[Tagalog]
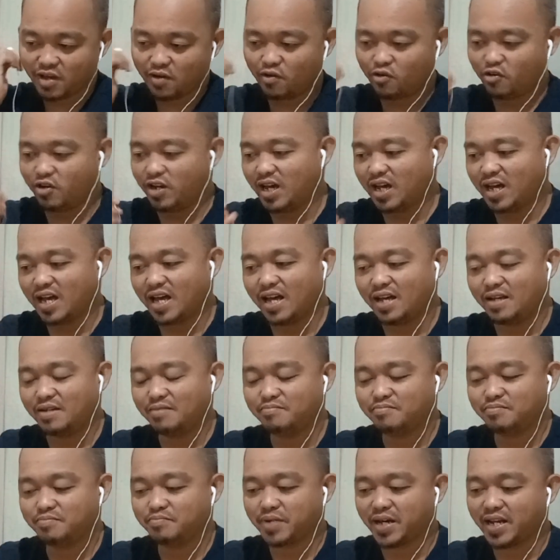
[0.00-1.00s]
ewan ko lang
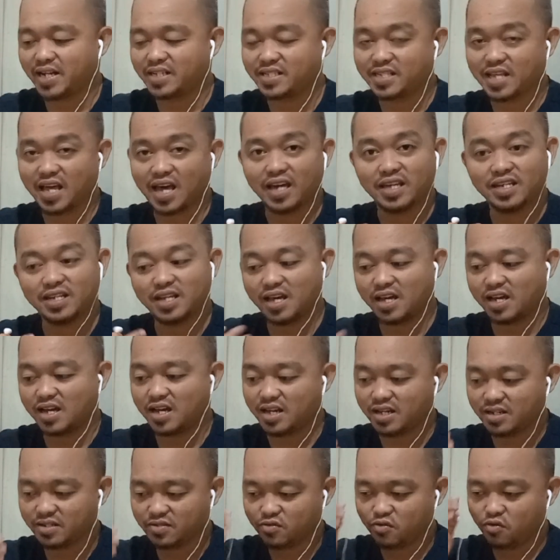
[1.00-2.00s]
ah, para sa akin lang
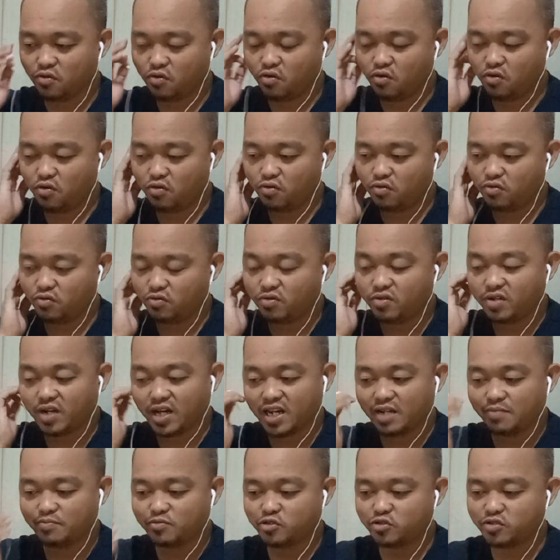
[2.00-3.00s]
ah, kung
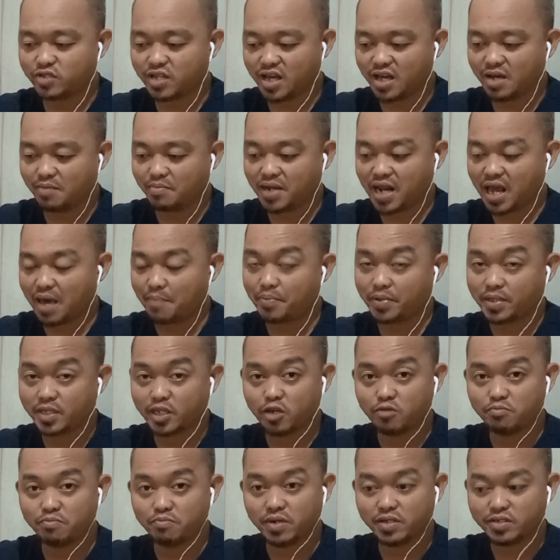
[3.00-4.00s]
alam nyo na
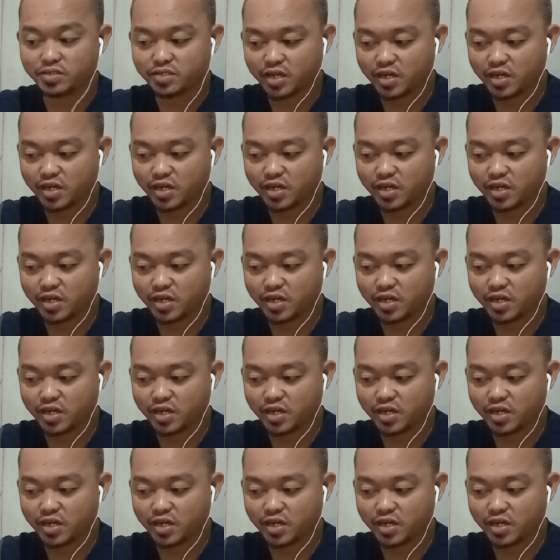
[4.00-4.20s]
malapit na yung